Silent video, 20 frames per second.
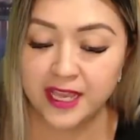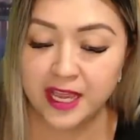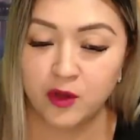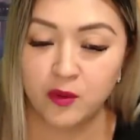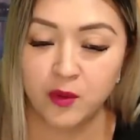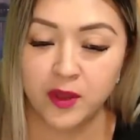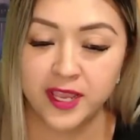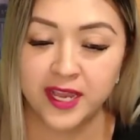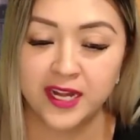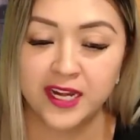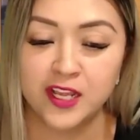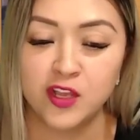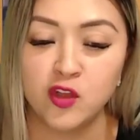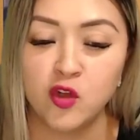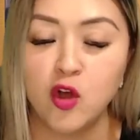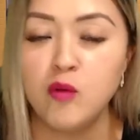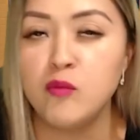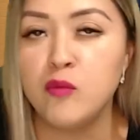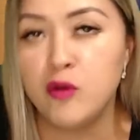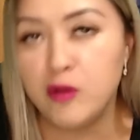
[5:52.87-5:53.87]
no haya ni
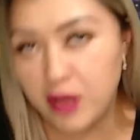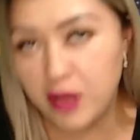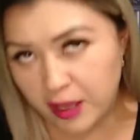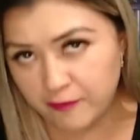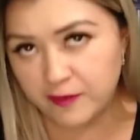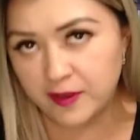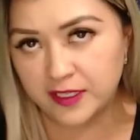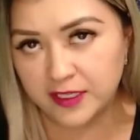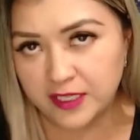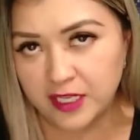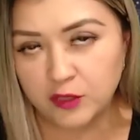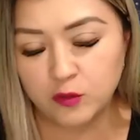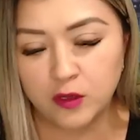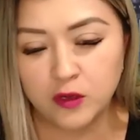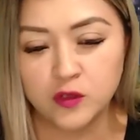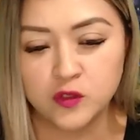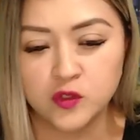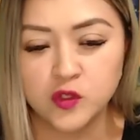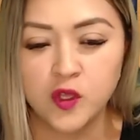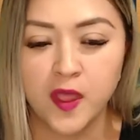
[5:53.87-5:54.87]
cómo, afectando a
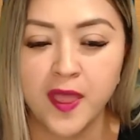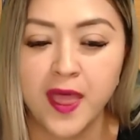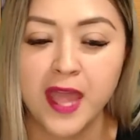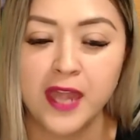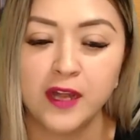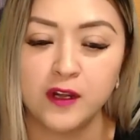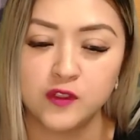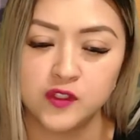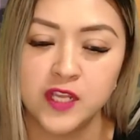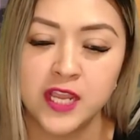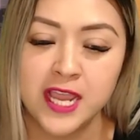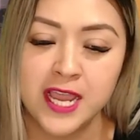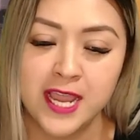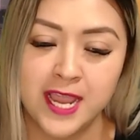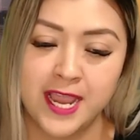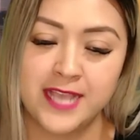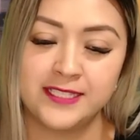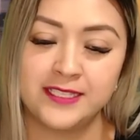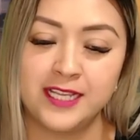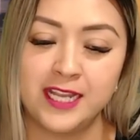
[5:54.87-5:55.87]
los ciudadanos.
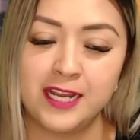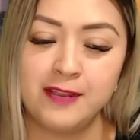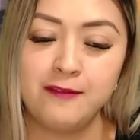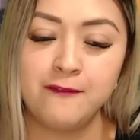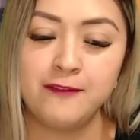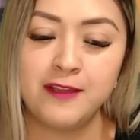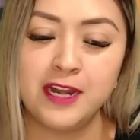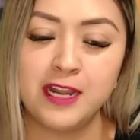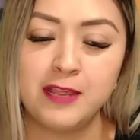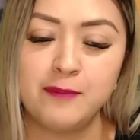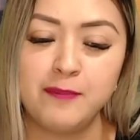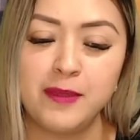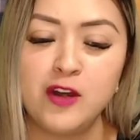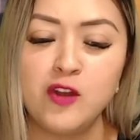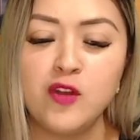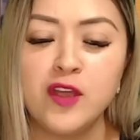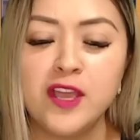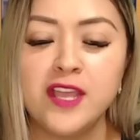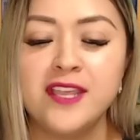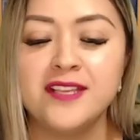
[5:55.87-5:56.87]
Escribe Felipe,
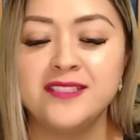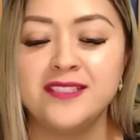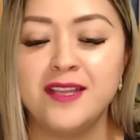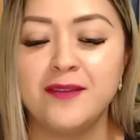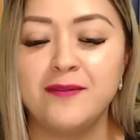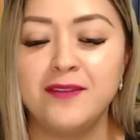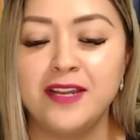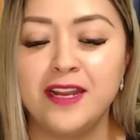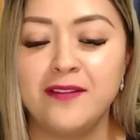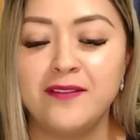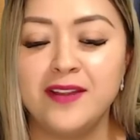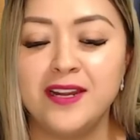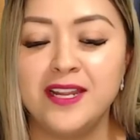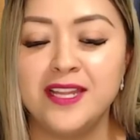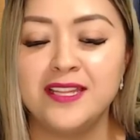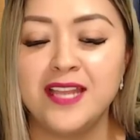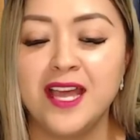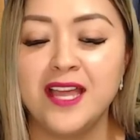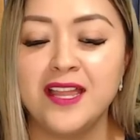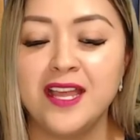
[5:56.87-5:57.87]
no que ya estaba
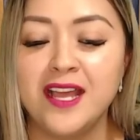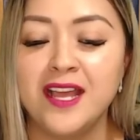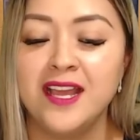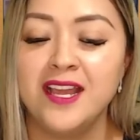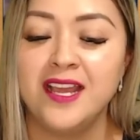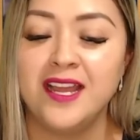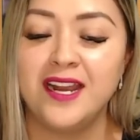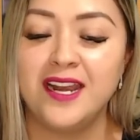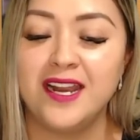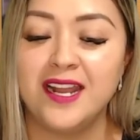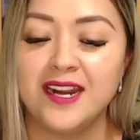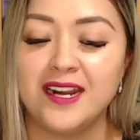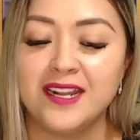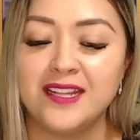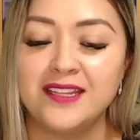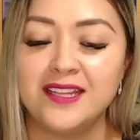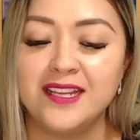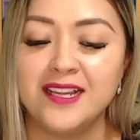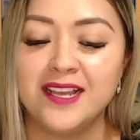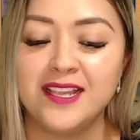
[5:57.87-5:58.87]
inhabilitada la
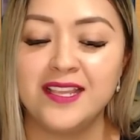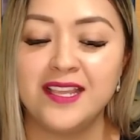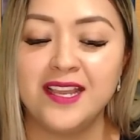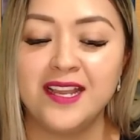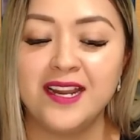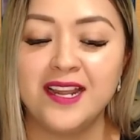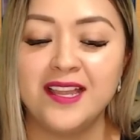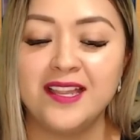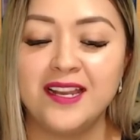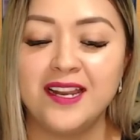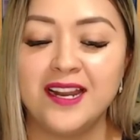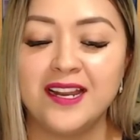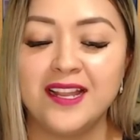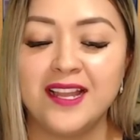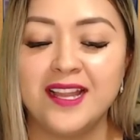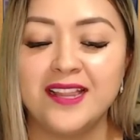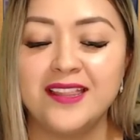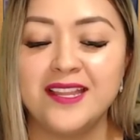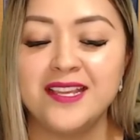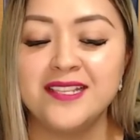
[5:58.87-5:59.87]
rata cañera de la
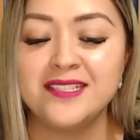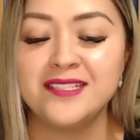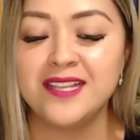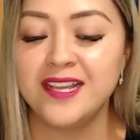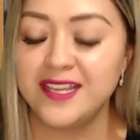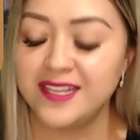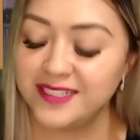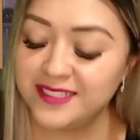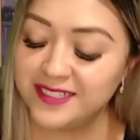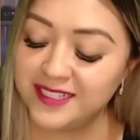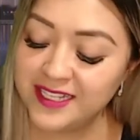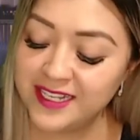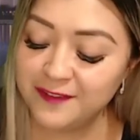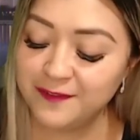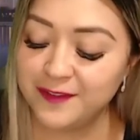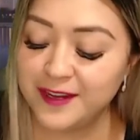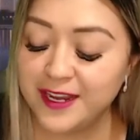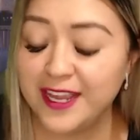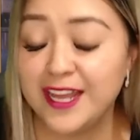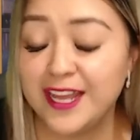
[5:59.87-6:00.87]
alcaldesa y sigue
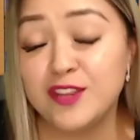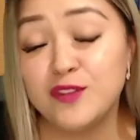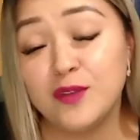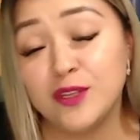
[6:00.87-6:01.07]
fregando a